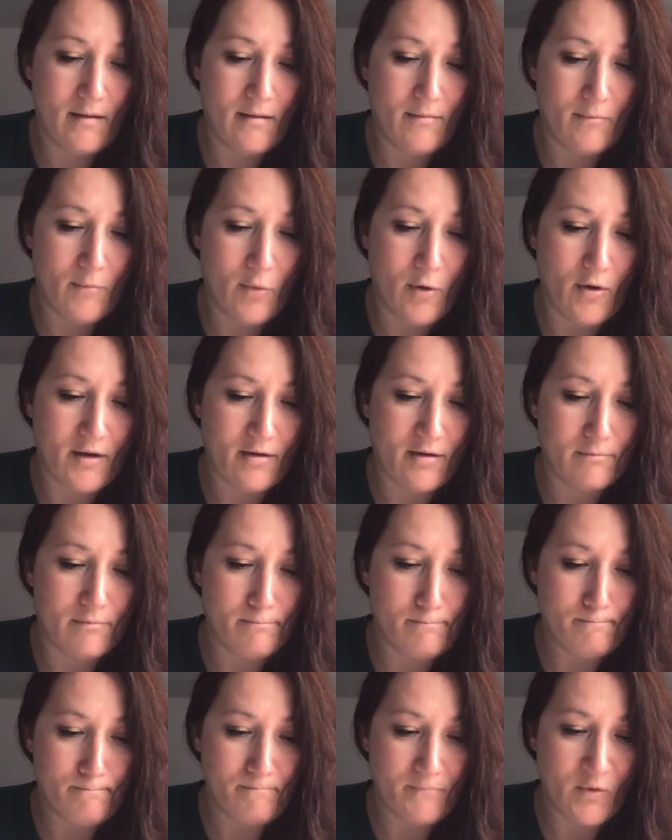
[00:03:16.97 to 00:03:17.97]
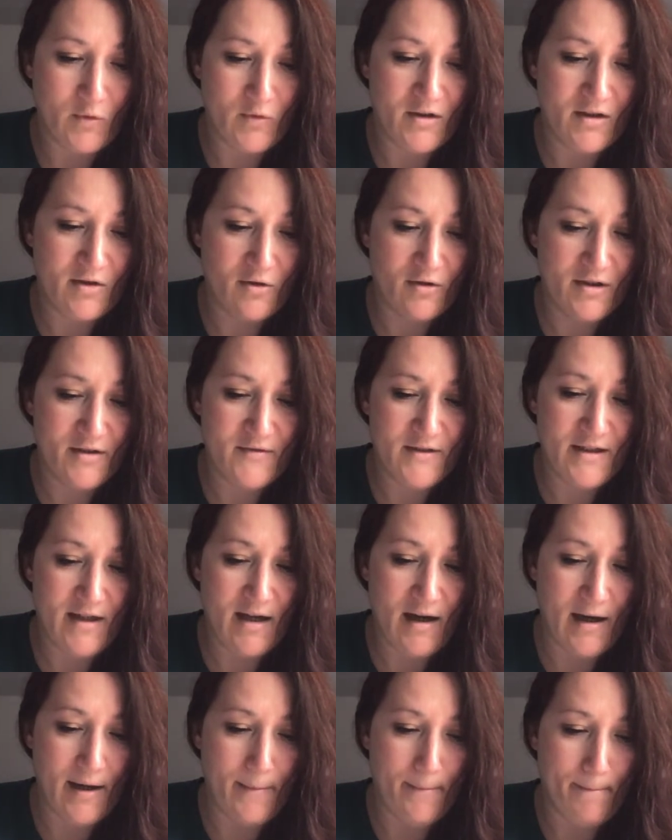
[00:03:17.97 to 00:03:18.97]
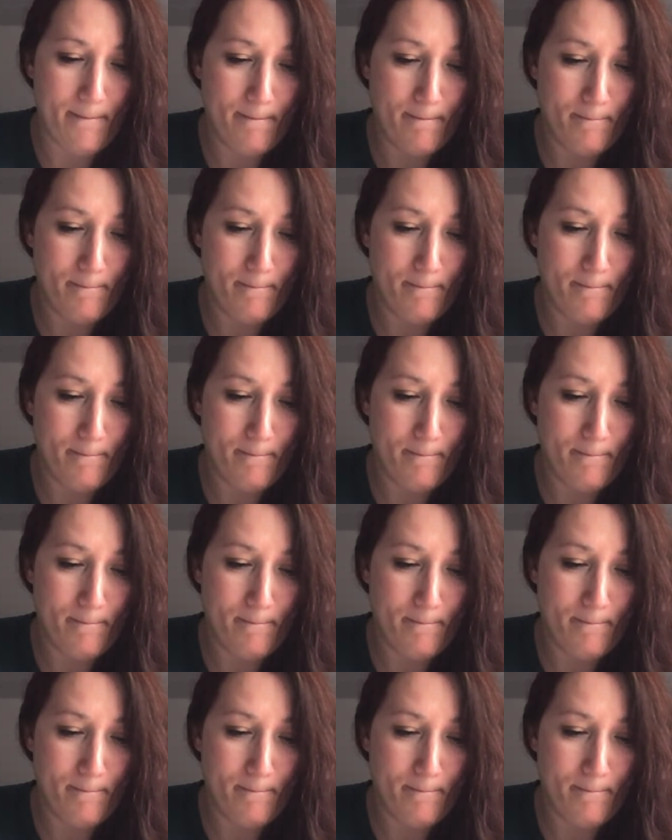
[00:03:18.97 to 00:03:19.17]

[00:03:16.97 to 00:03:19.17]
morgen und ich konnte wieder heim.